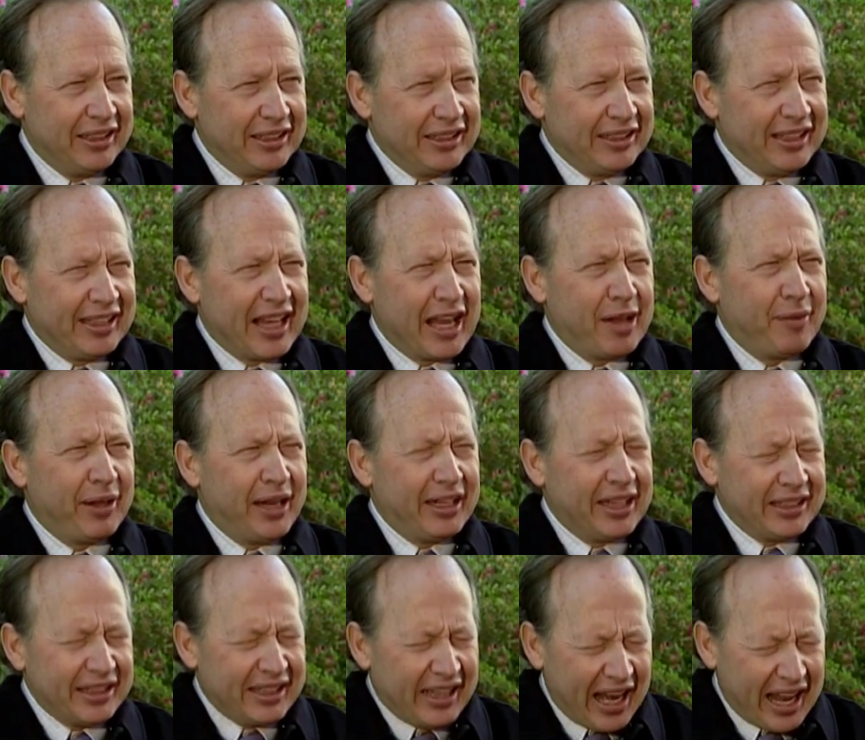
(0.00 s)
dije, ahí ven
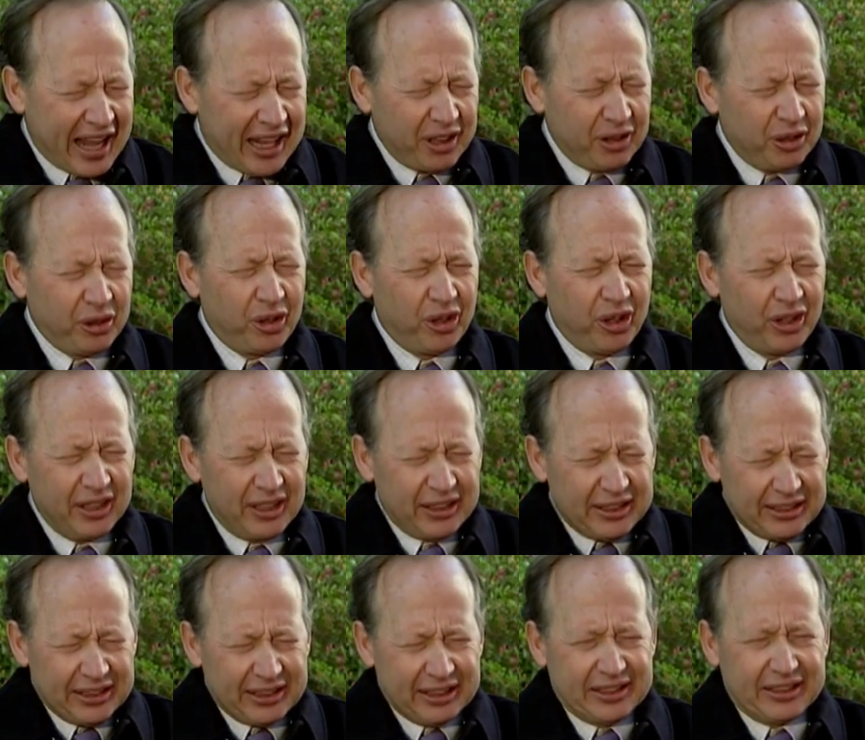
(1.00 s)
entrando,
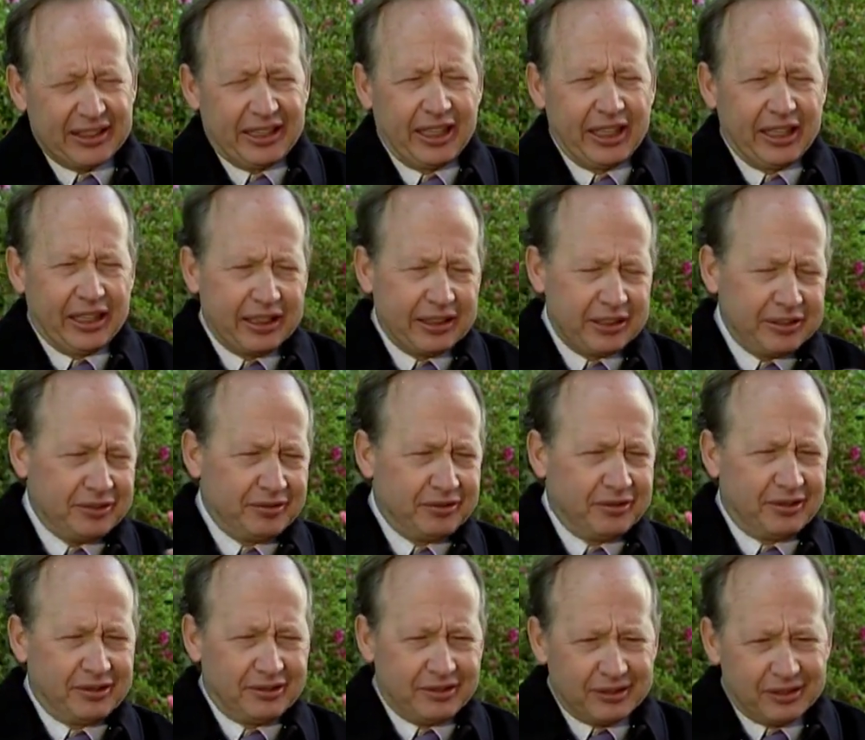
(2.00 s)
este,
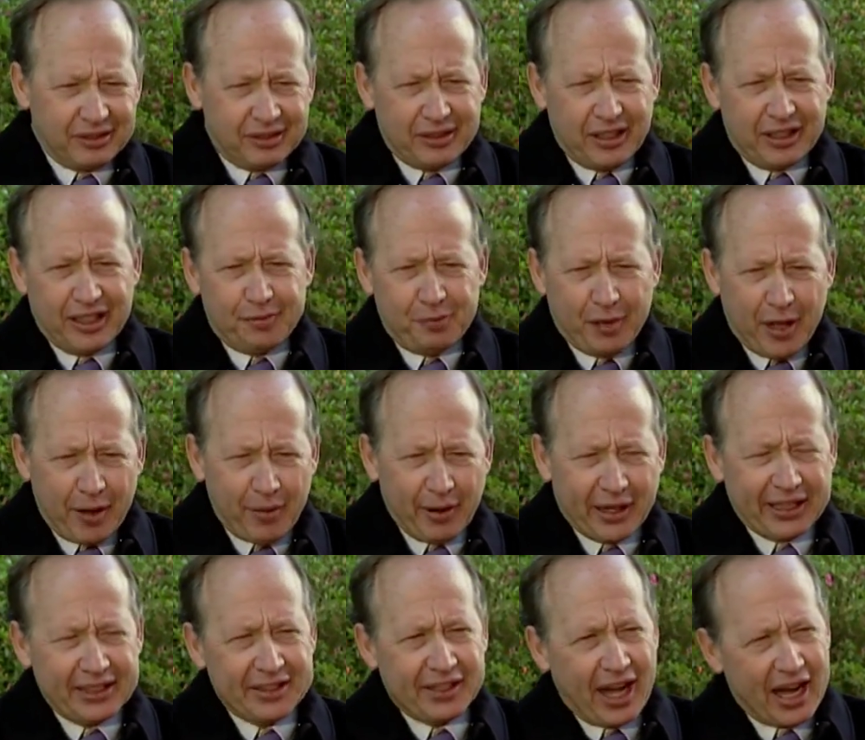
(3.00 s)
esperaba
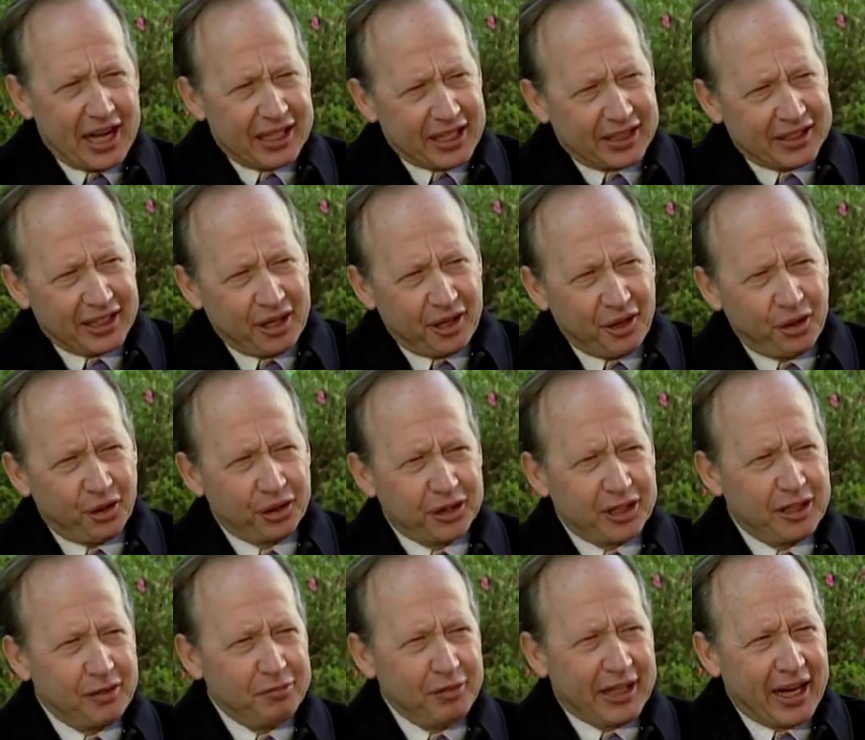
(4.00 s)
que entrara el sacerdote
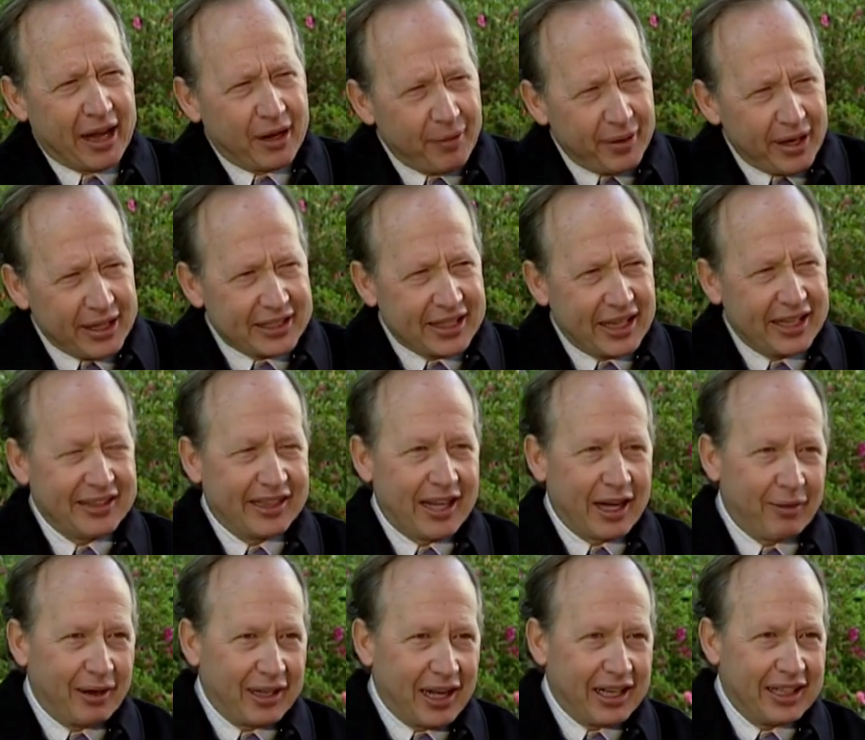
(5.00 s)
en mi cabeza,
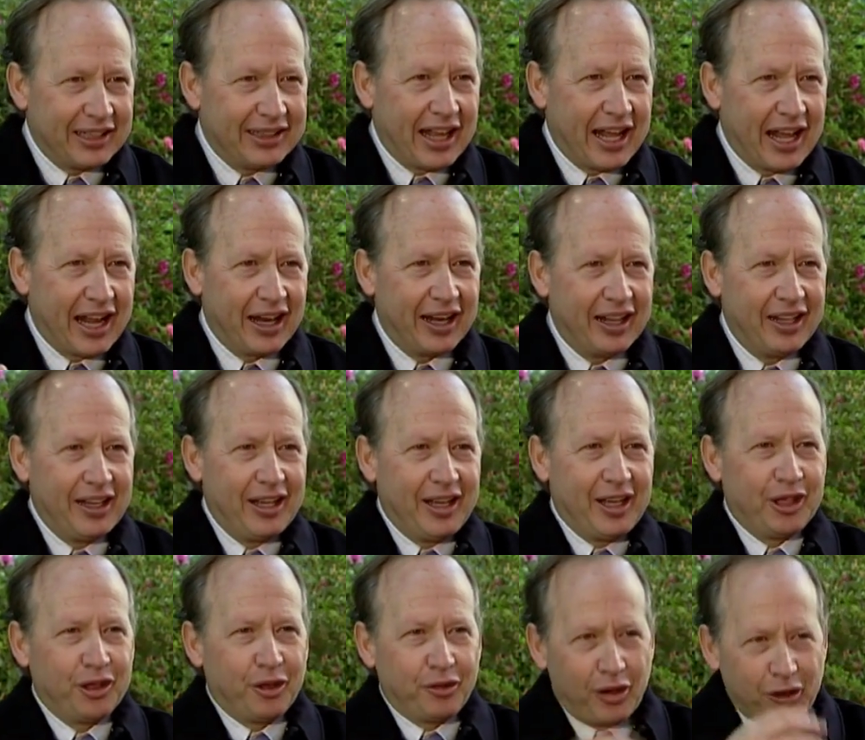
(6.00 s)
entraba al altar,
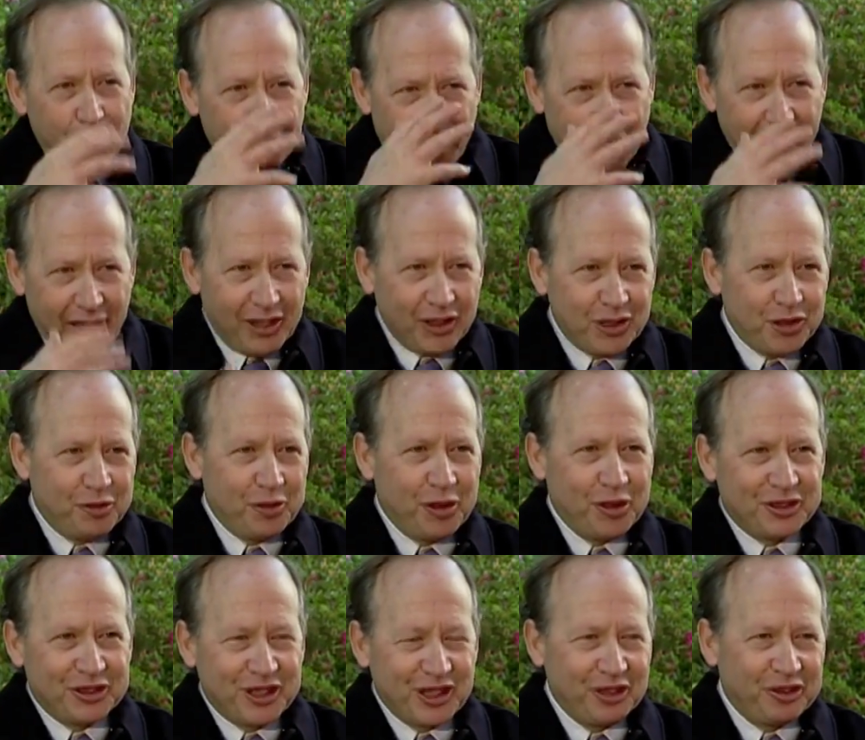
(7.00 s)
del Padre, el
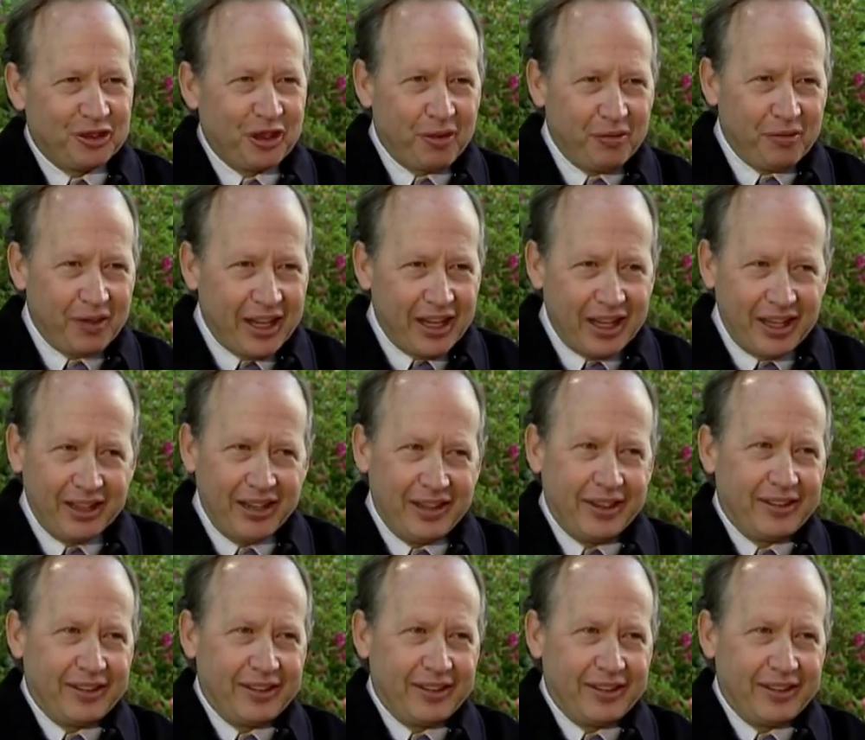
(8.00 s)
Espíritu Santo, amén,